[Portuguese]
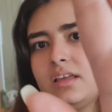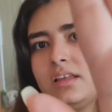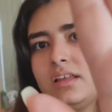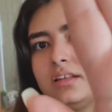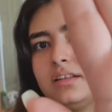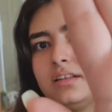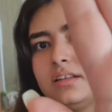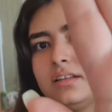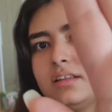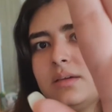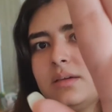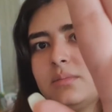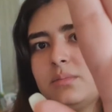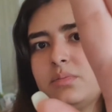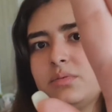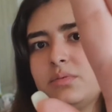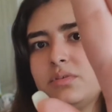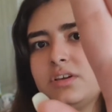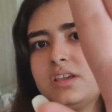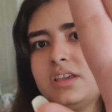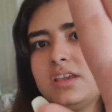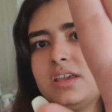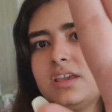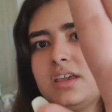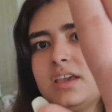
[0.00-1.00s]
né,
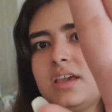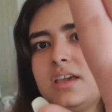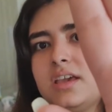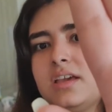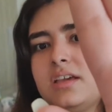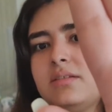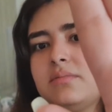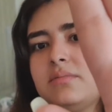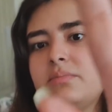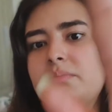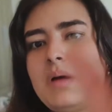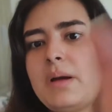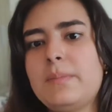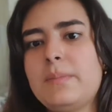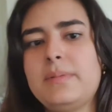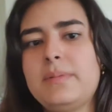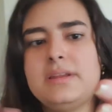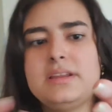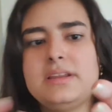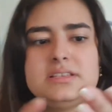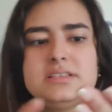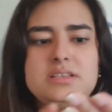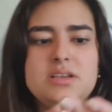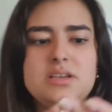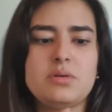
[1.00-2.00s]
porque
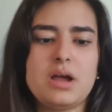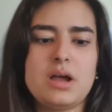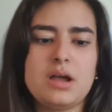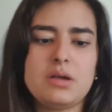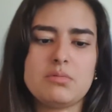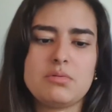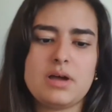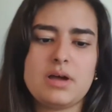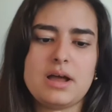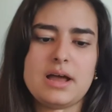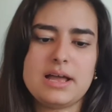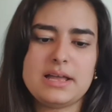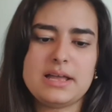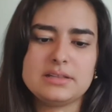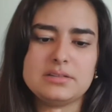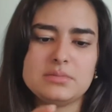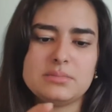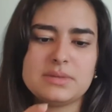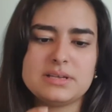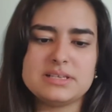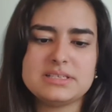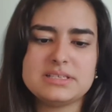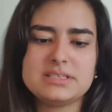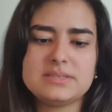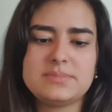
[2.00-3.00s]
apareceu aguado,
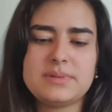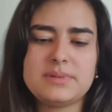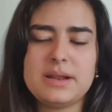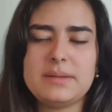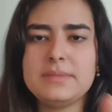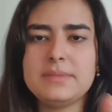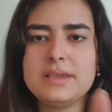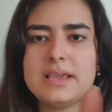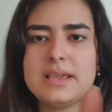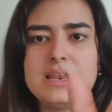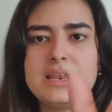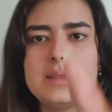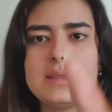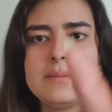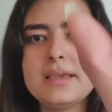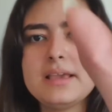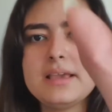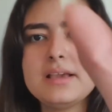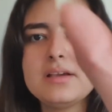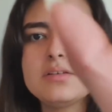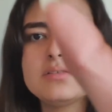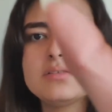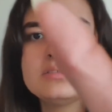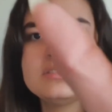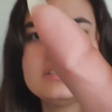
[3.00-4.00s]
mas pra mim ele é bem
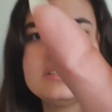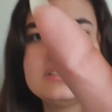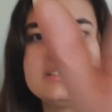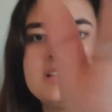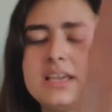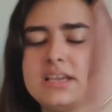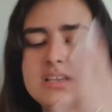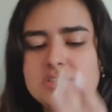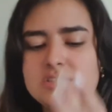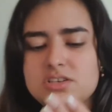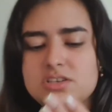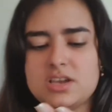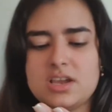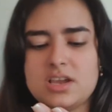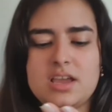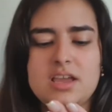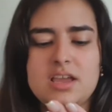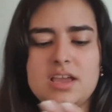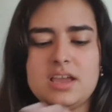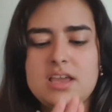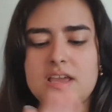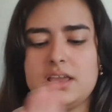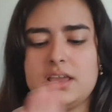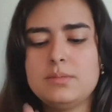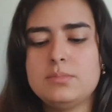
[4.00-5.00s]
consistente
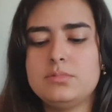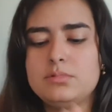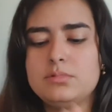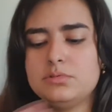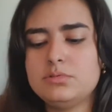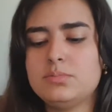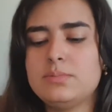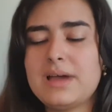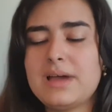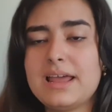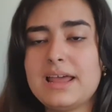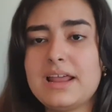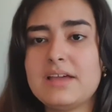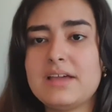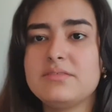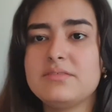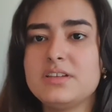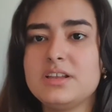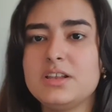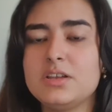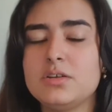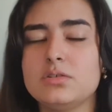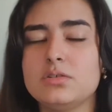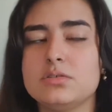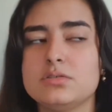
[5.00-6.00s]
e muito
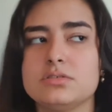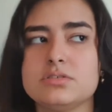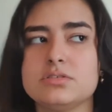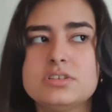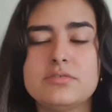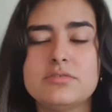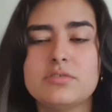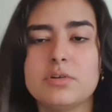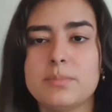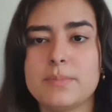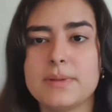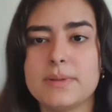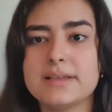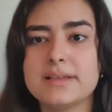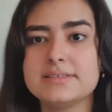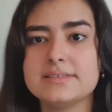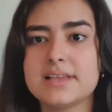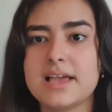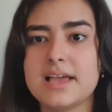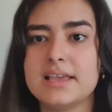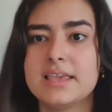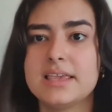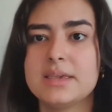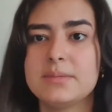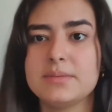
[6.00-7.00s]
maravilhoso. Já vou
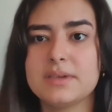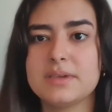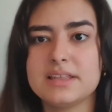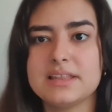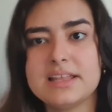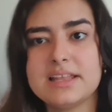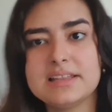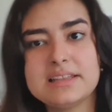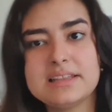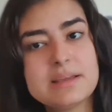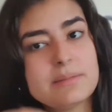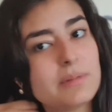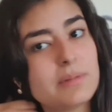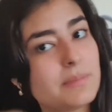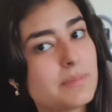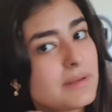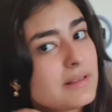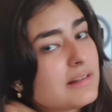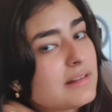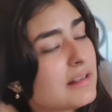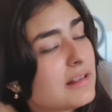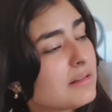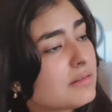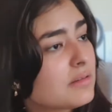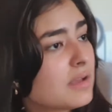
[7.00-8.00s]
passar aqui, porque dá até pra
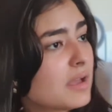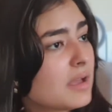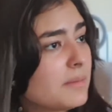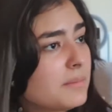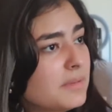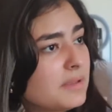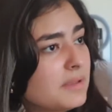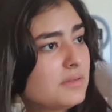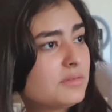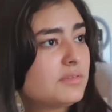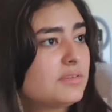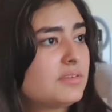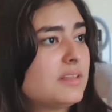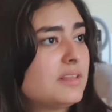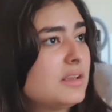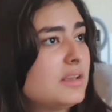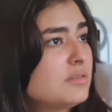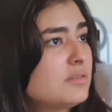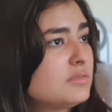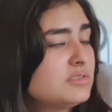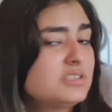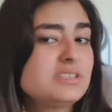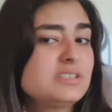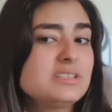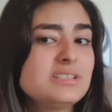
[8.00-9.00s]
passar no cabelo seco,
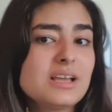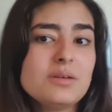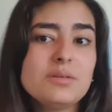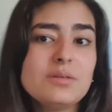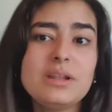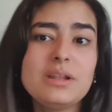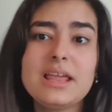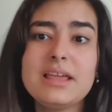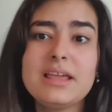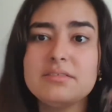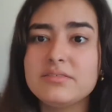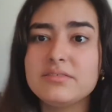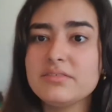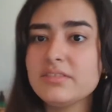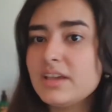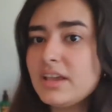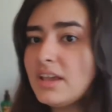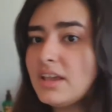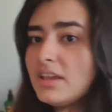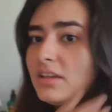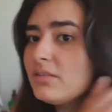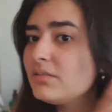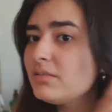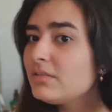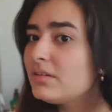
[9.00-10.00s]
de tão
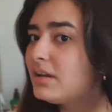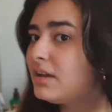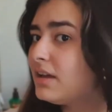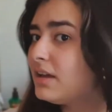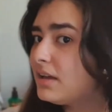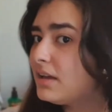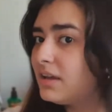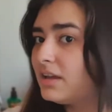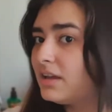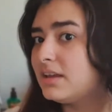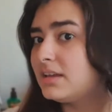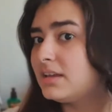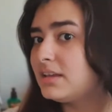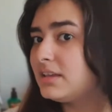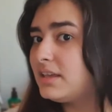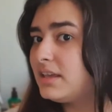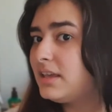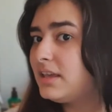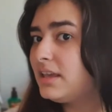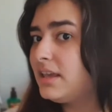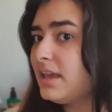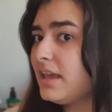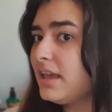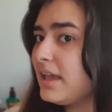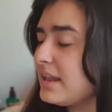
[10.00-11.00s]
levinho
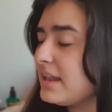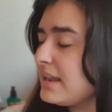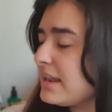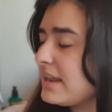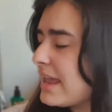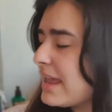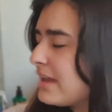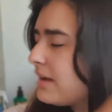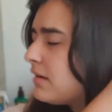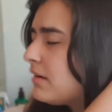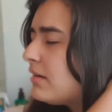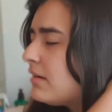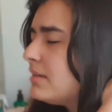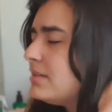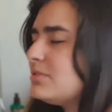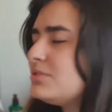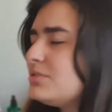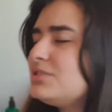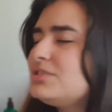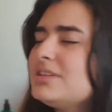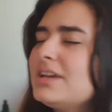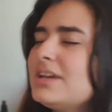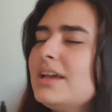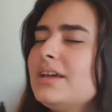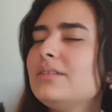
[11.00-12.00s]
que ele é. Olha o
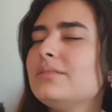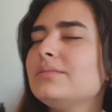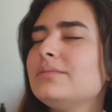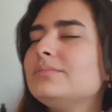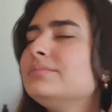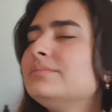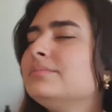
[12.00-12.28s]
cheiro.